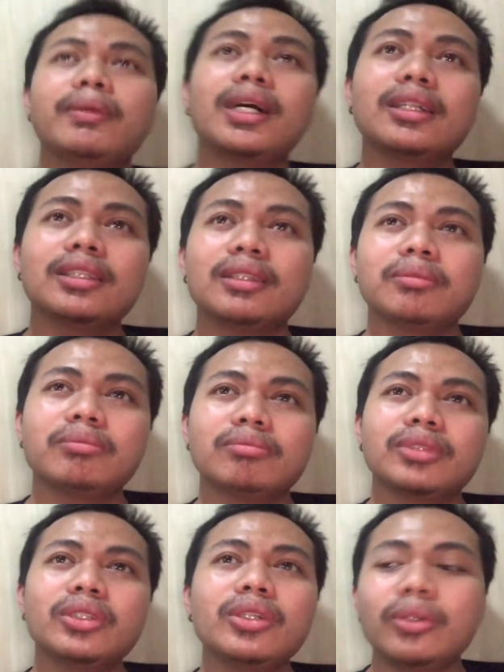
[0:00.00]
But,
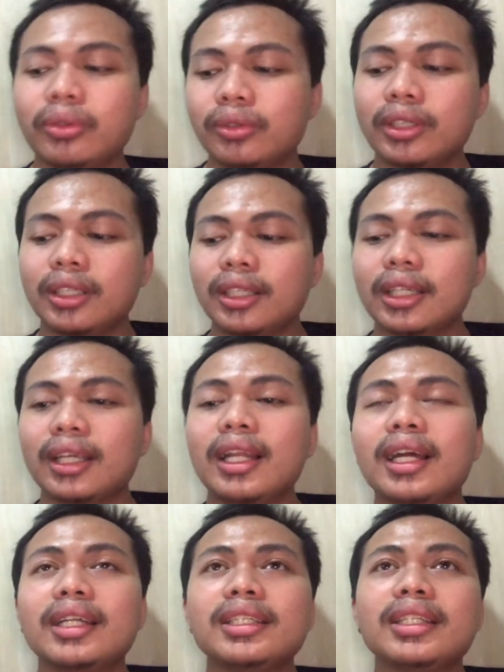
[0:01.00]
you know,
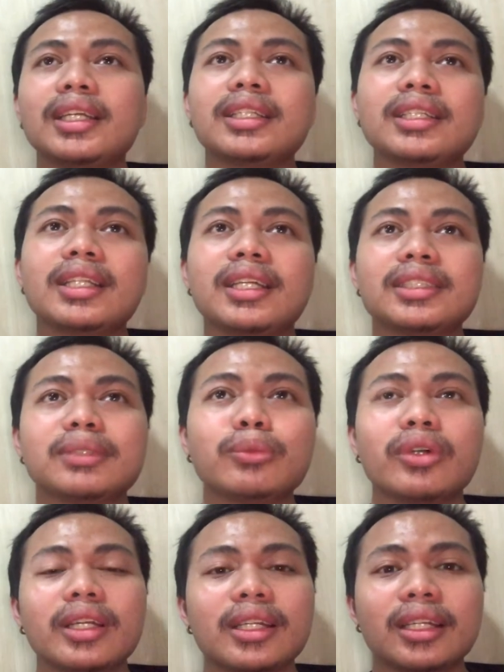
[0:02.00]
kailangan din natin talaga sa
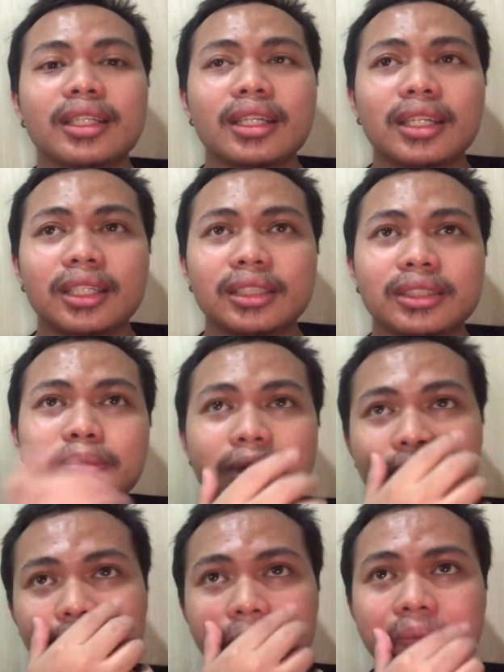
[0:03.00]
buhay natin is
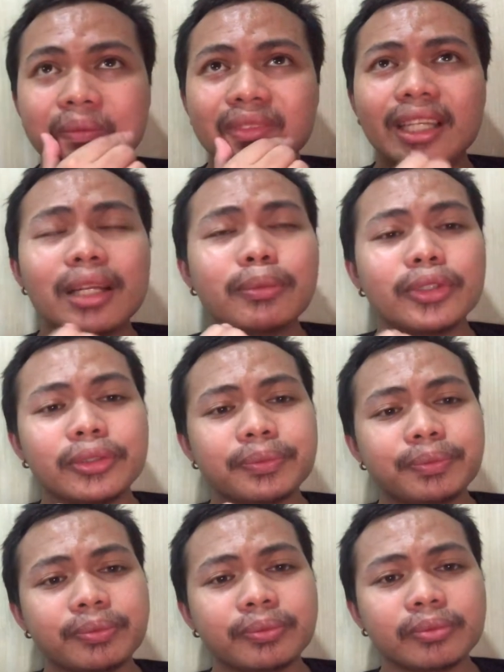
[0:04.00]
mag, alam mo yun,
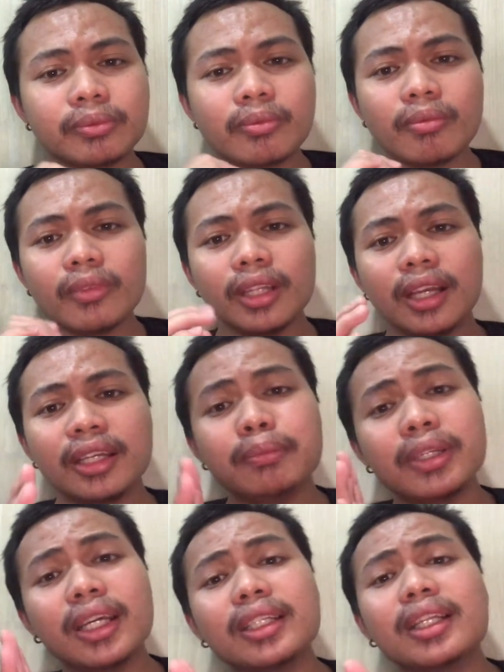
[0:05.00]
uh,
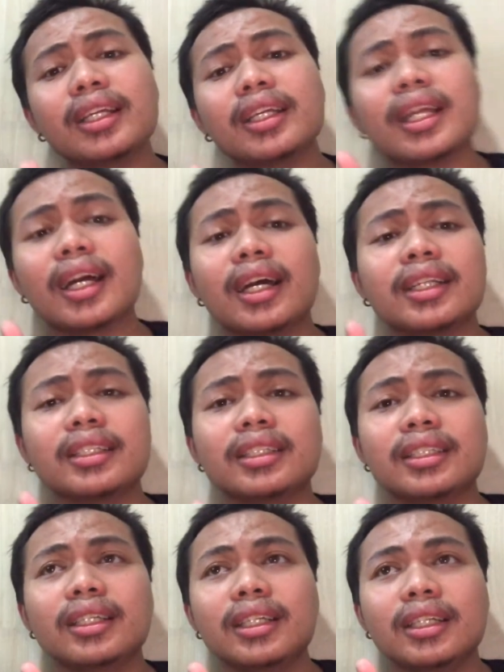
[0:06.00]
ibigay talaga lahat.
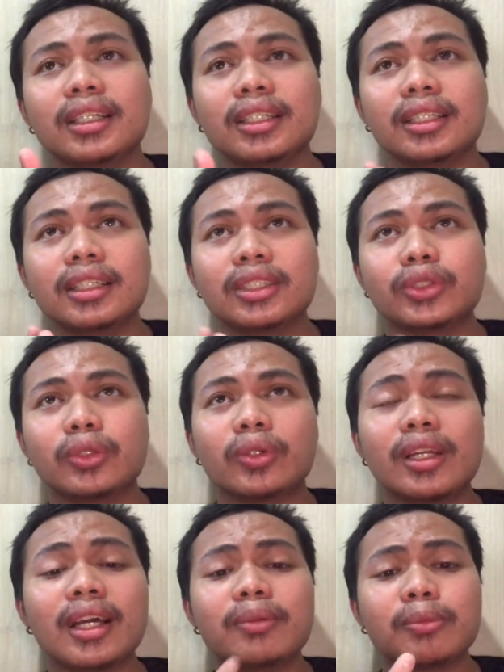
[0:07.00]
So,
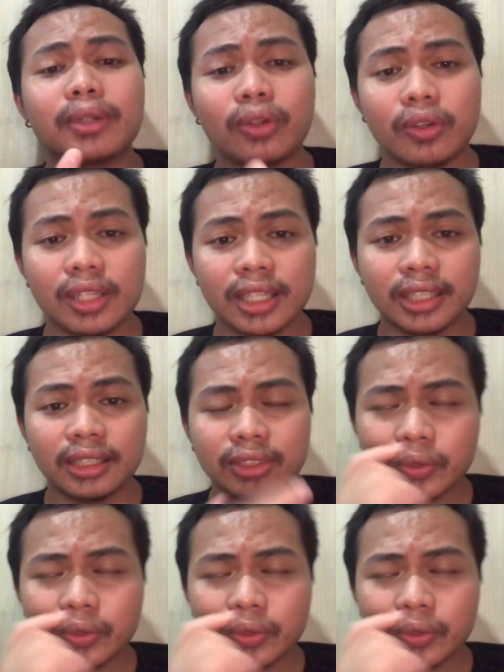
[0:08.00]
kailangan mag-all in.